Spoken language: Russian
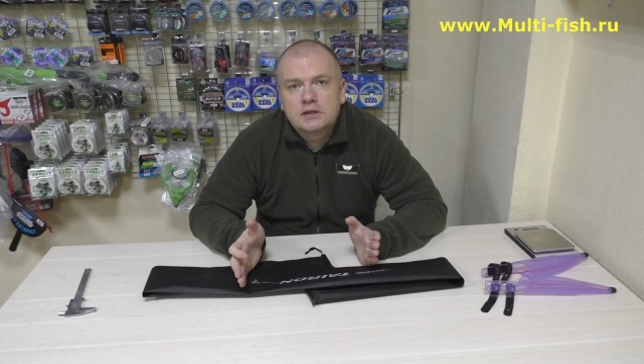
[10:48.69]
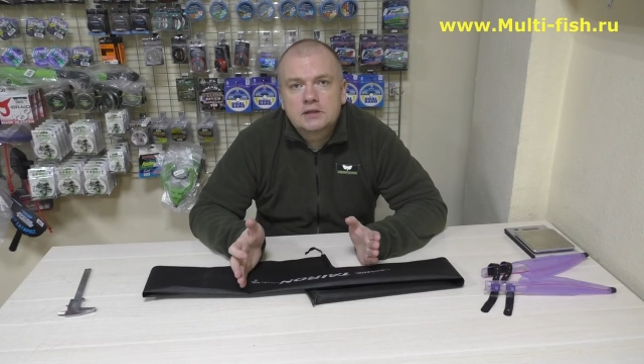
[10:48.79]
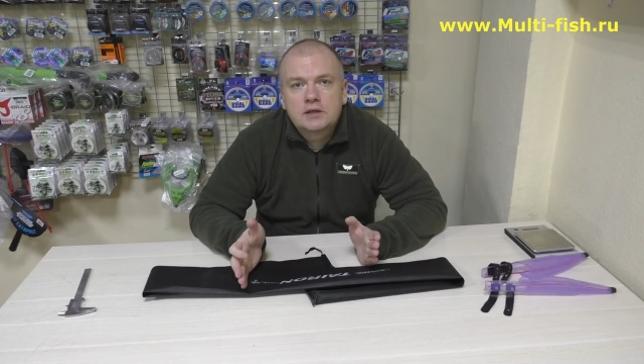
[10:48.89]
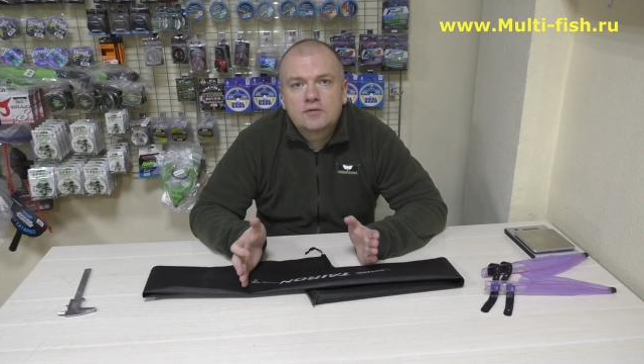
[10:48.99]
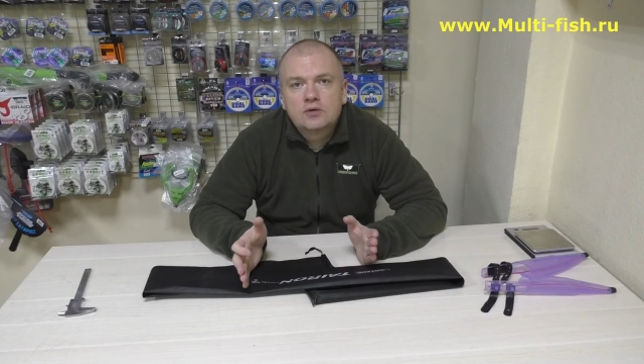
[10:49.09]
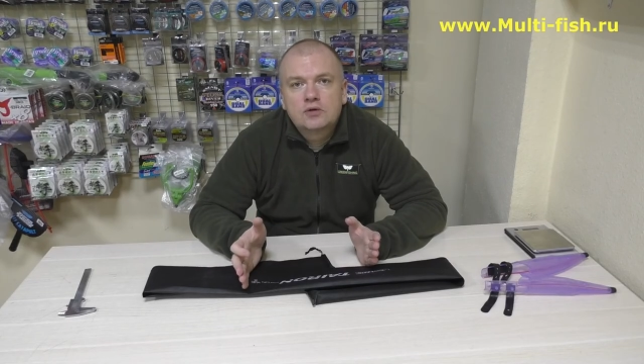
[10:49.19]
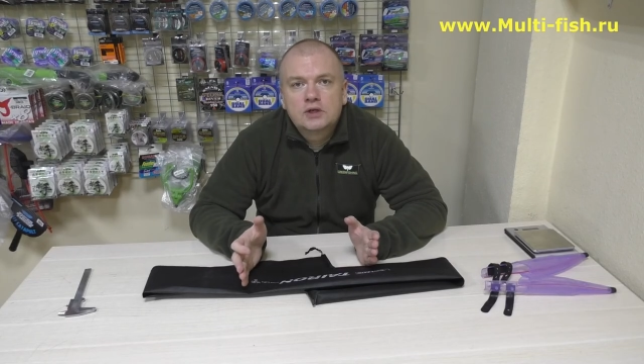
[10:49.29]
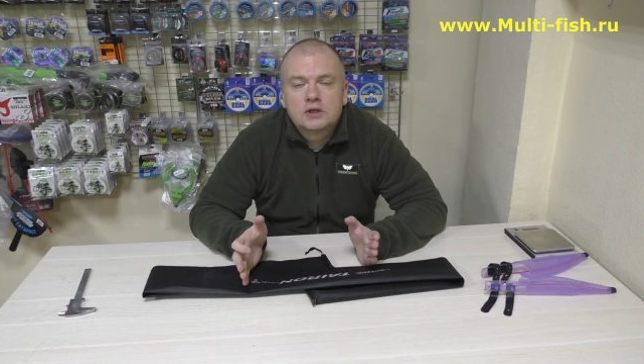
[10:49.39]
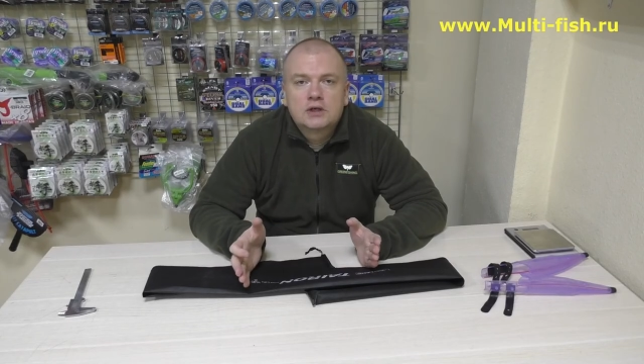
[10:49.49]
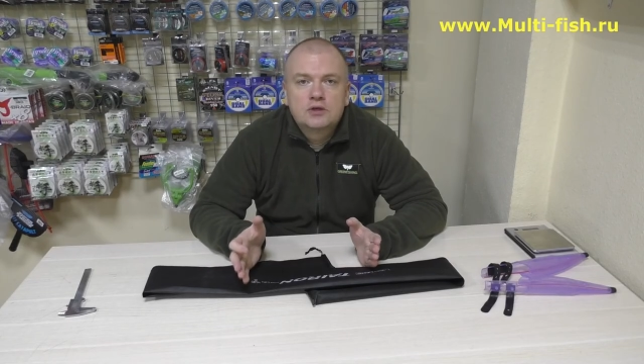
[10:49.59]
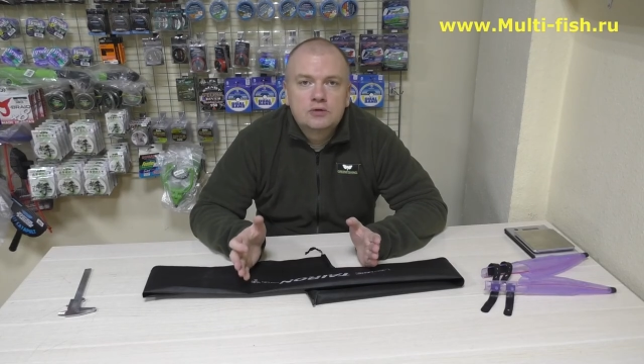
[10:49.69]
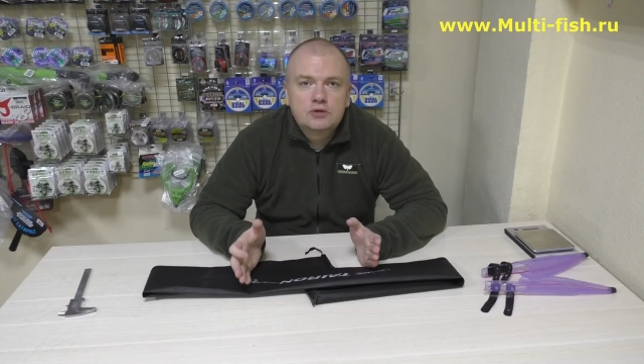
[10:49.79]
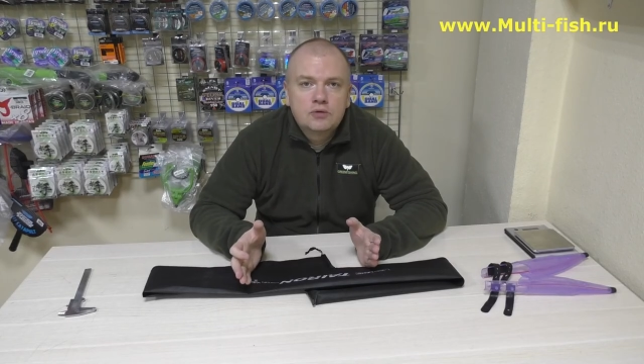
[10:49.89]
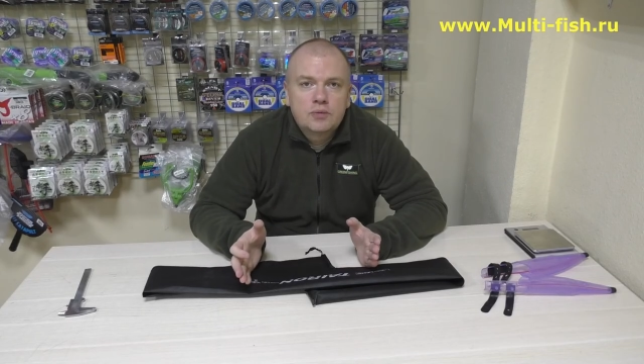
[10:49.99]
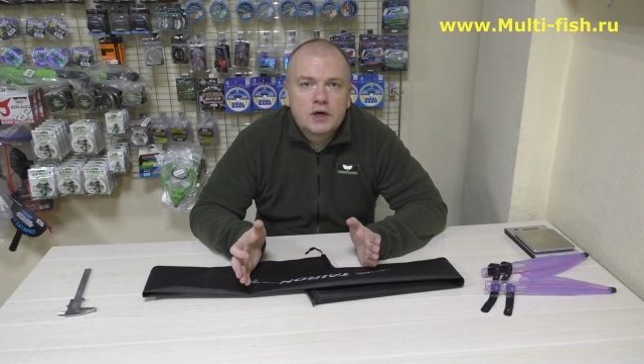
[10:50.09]
основной это
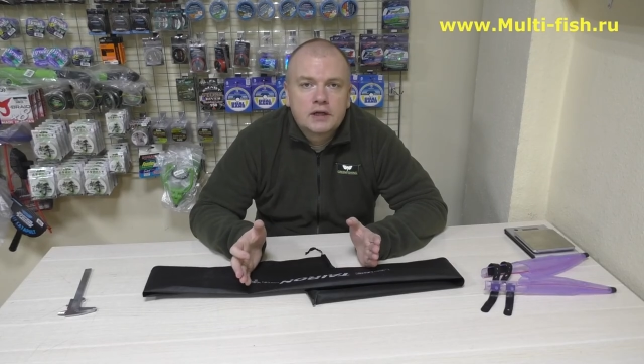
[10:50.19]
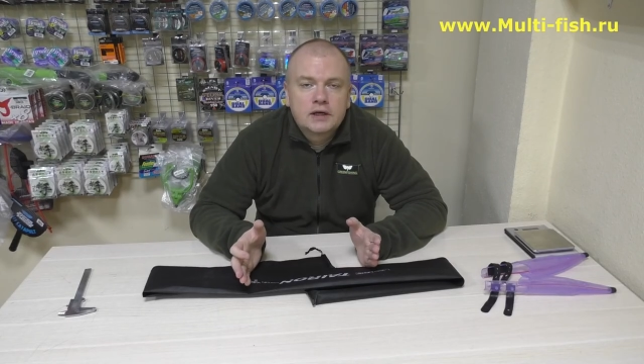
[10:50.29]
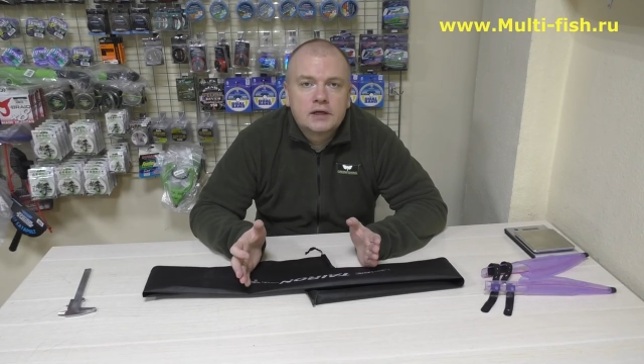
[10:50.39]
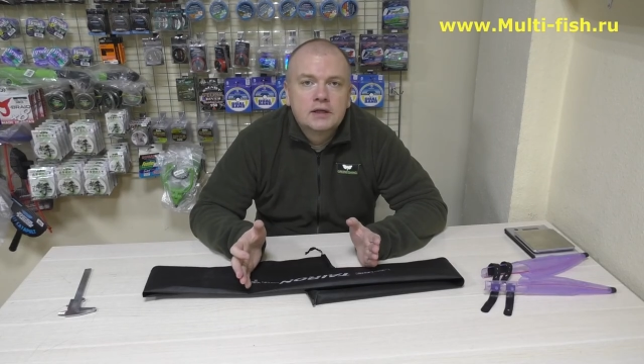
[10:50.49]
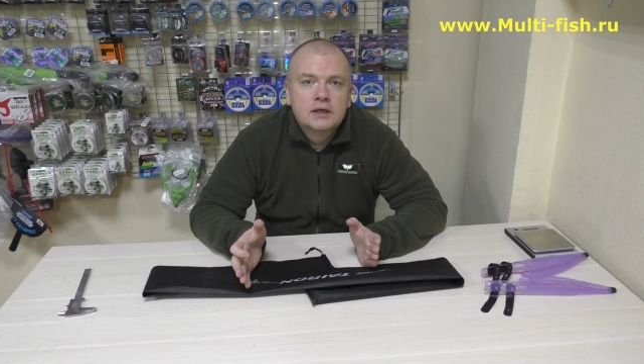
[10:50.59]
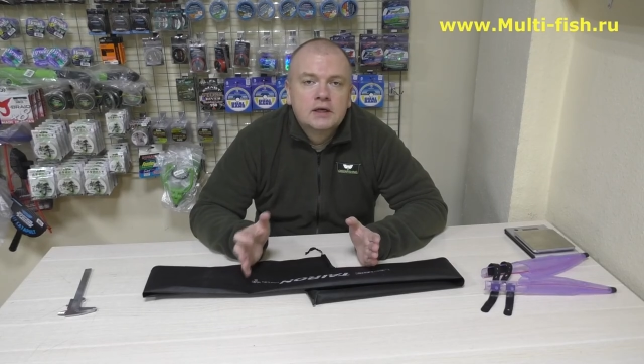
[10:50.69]
YouTube канал,